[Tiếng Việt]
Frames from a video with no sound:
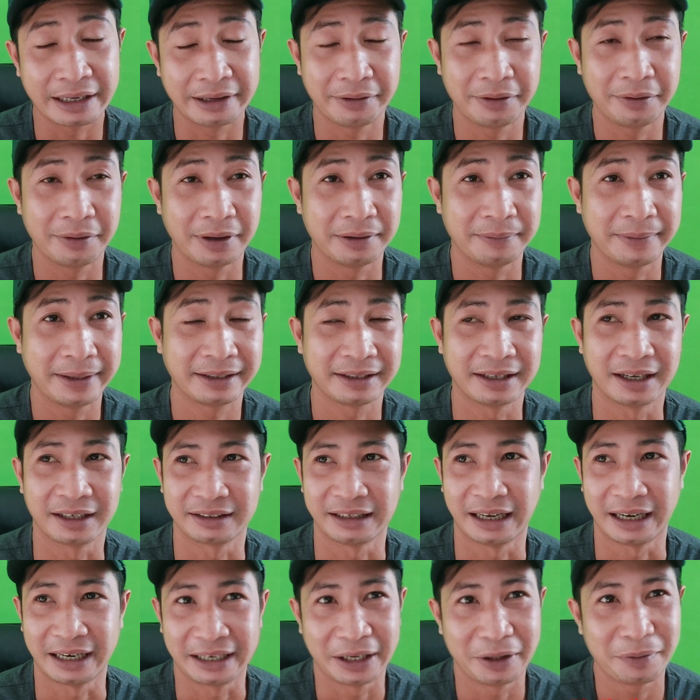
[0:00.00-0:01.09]
Thì quý vị biết lần
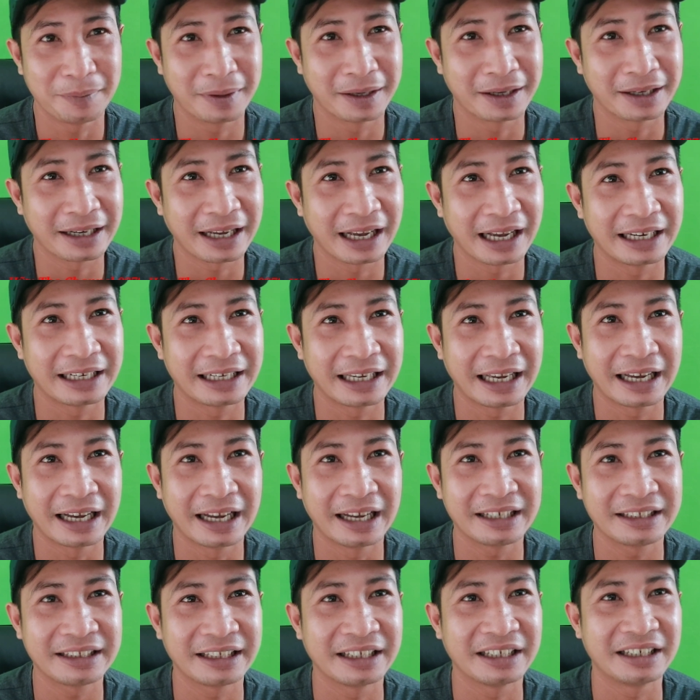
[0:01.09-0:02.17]
này nếu mà khai ra
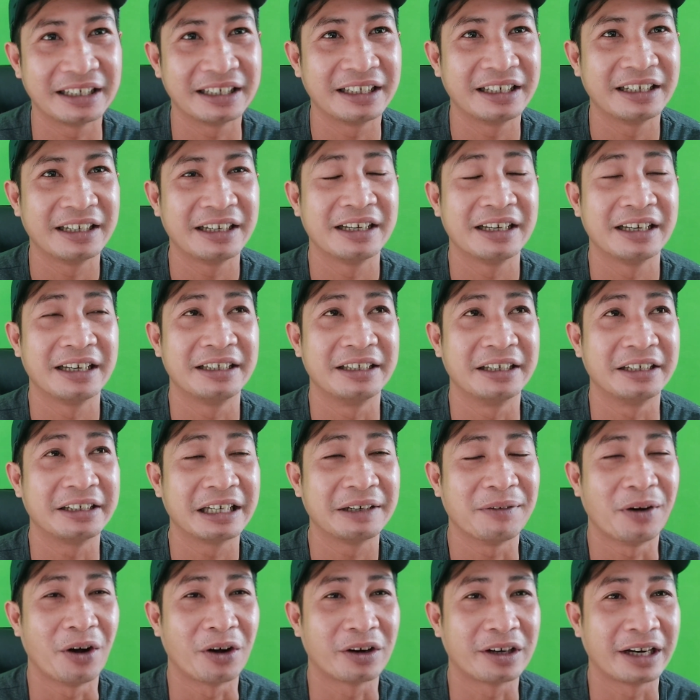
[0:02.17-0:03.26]
hết thì những
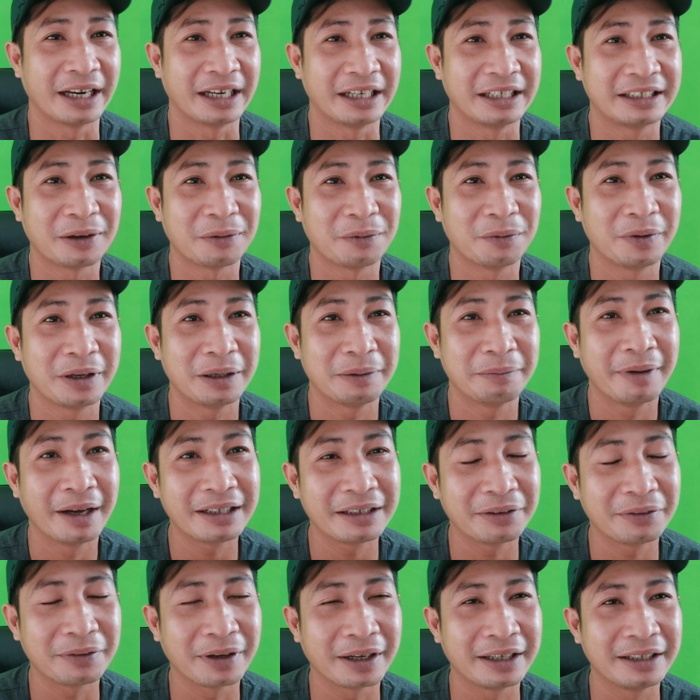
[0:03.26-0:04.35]
cái bọn này xong phim hết
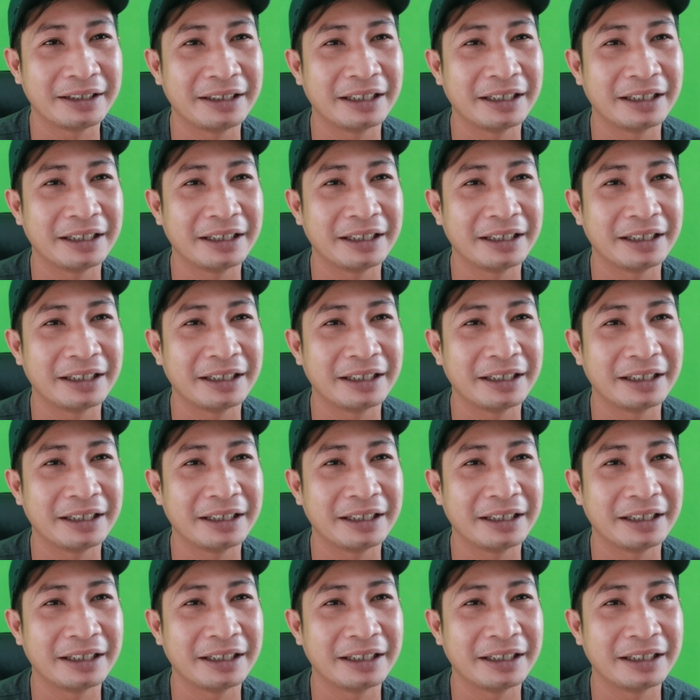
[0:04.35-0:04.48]
quý vị.